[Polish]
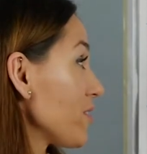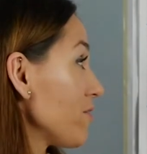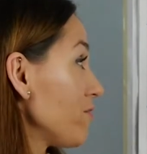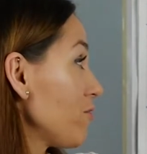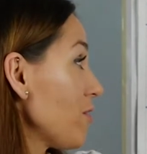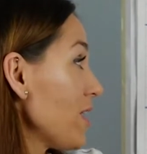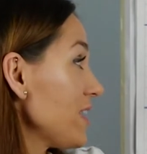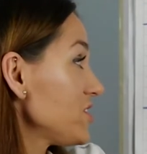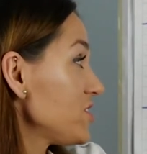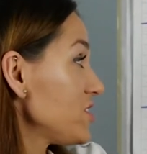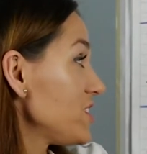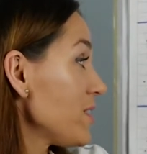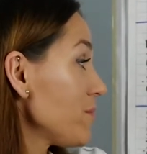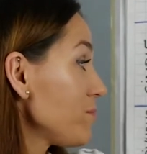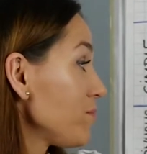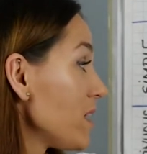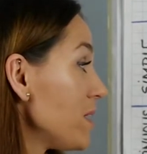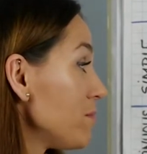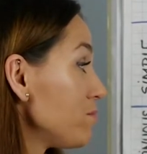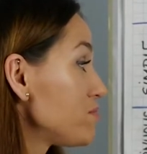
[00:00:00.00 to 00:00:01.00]

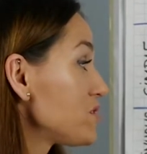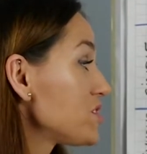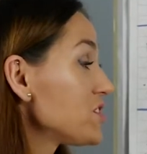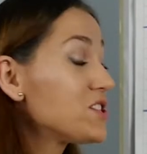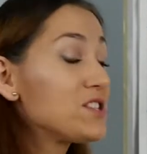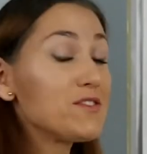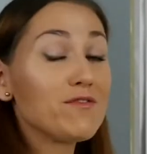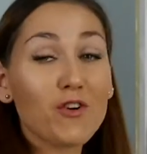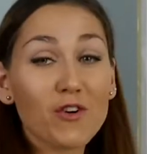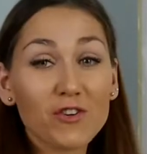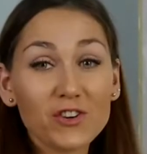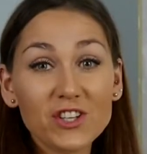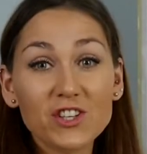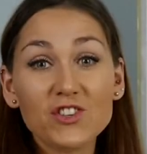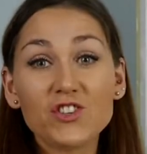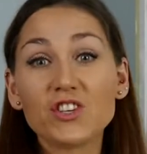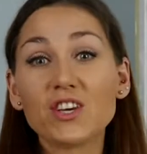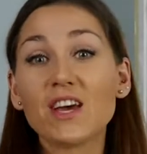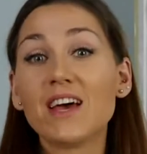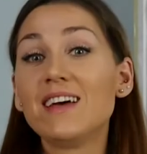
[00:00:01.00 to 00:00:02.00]
właśnie
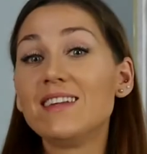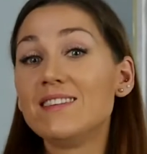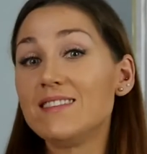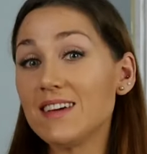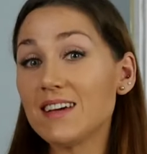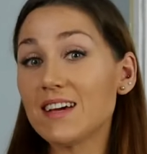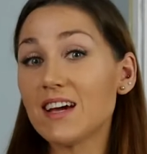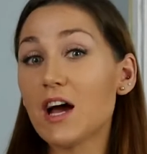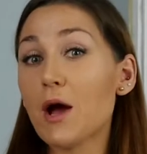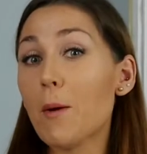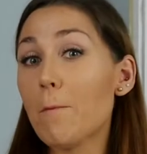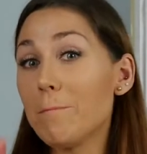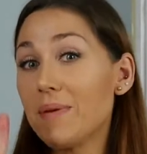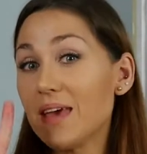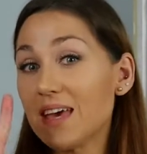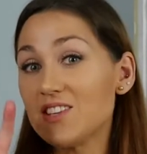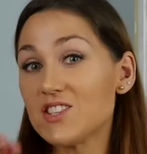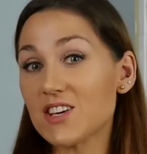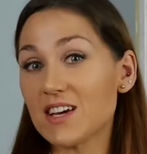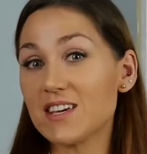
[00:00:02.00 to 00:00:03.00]
przyswoić tych
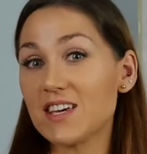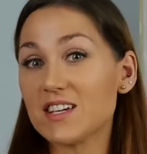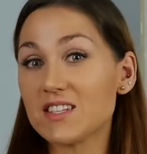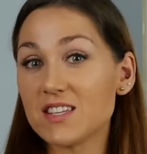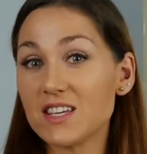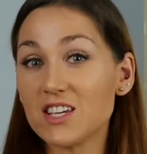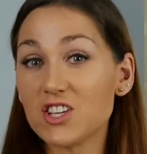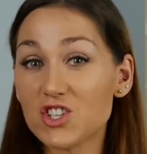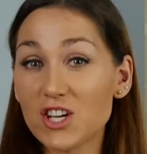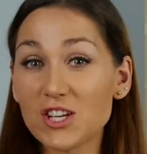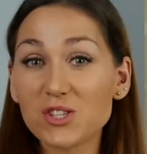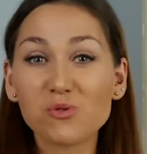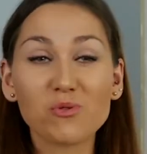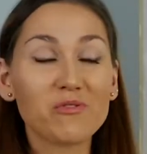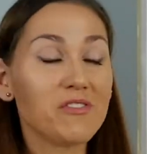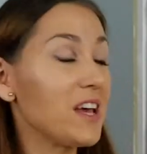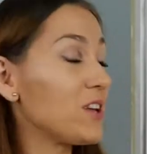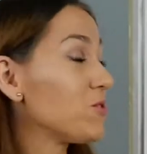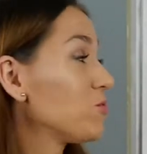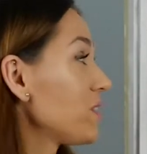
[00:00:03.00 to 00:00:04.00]
pięć angielskich
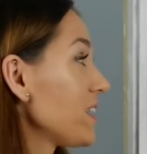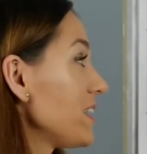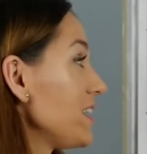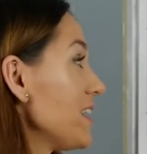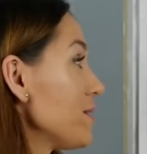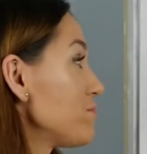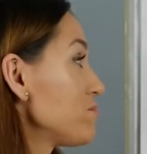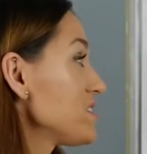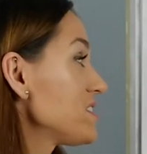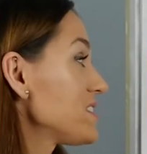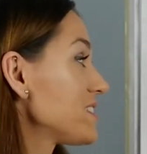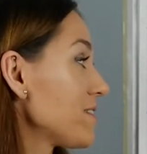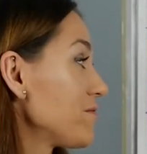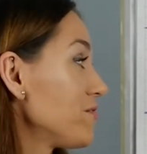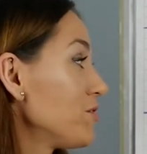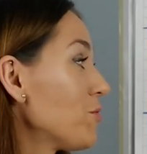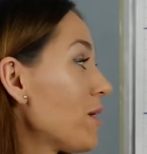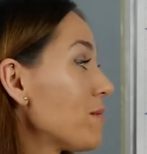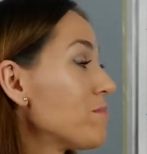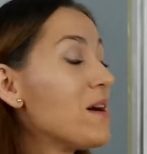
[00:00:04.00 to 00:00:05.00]
czasów. Ja tutaj je
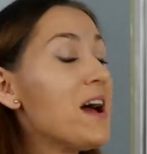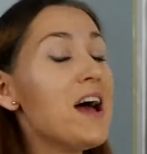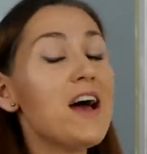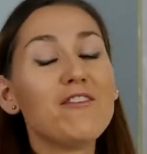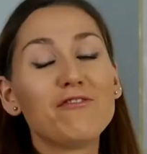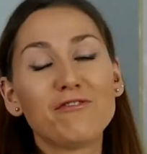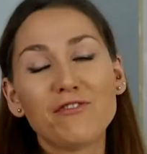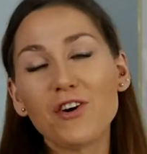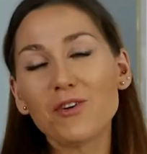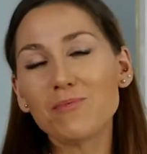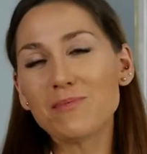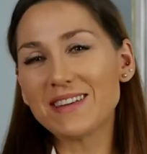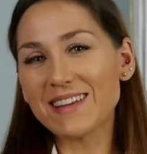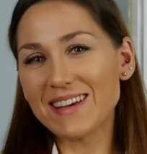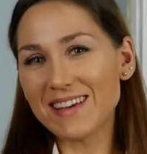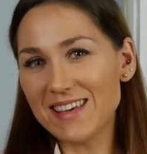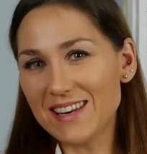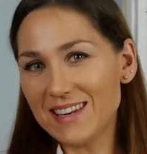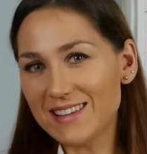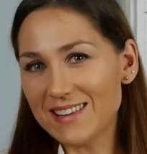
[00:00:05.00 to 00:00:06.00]
przedstawiłam w formie
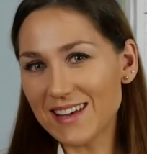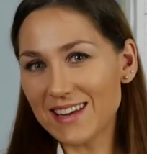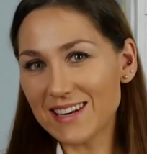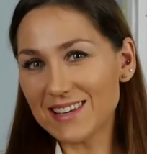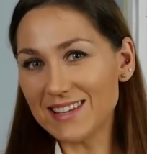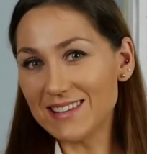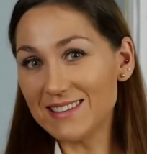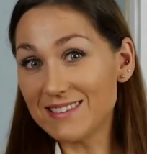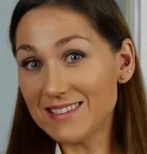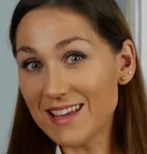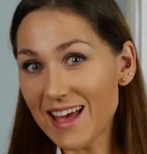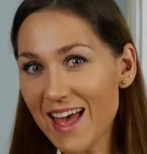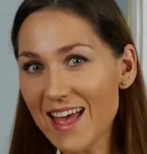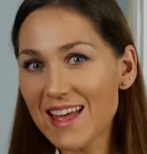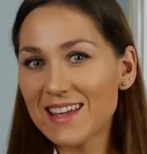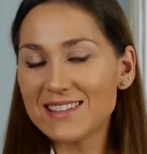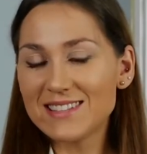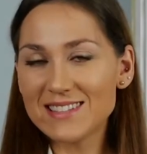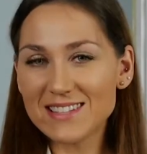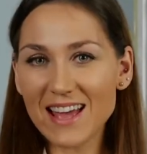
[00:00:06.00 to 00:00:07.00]
takiej literki T,
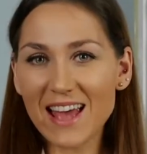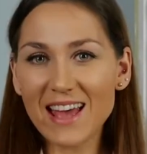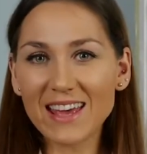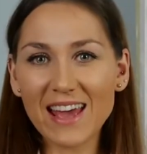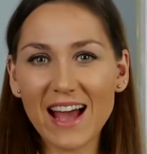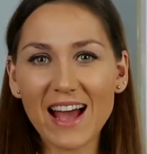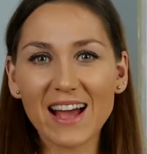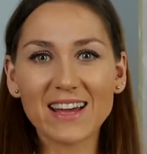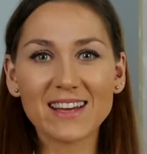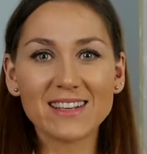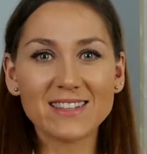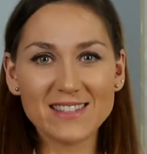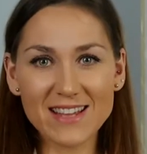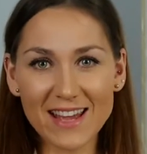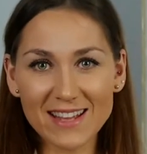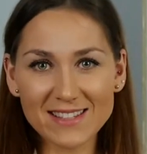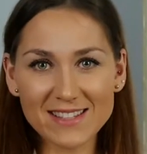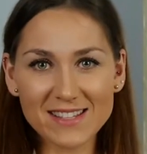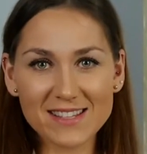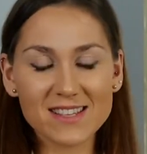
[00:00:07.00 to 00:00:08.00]
T jak
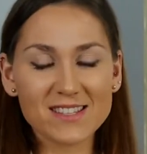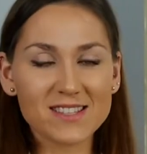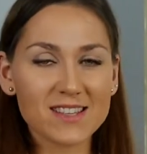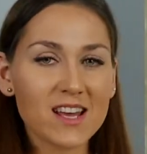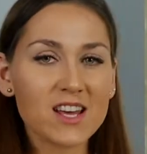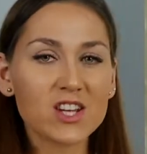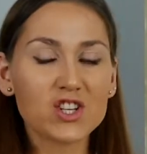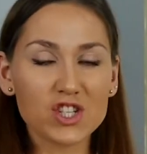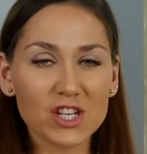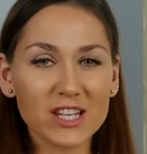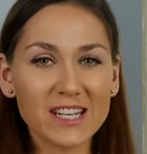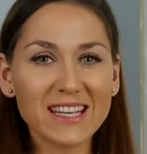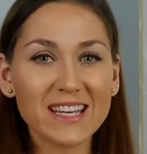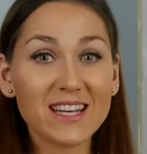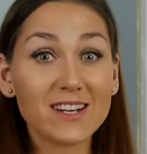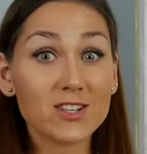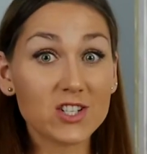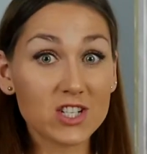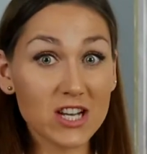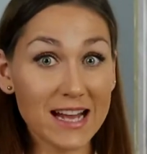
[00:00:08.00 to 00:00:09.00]
tenses, czyli
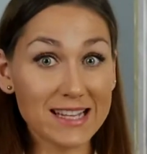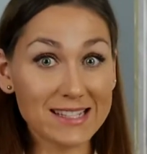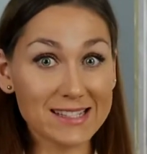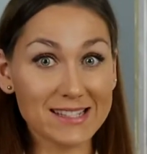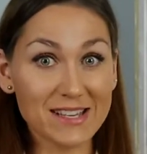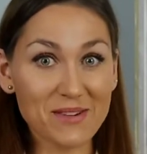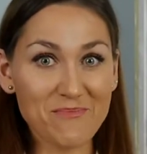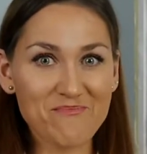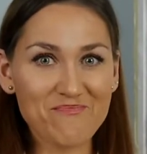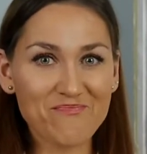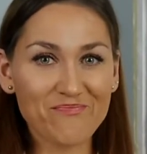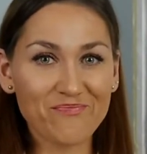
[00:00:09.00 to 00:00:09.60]
czasy.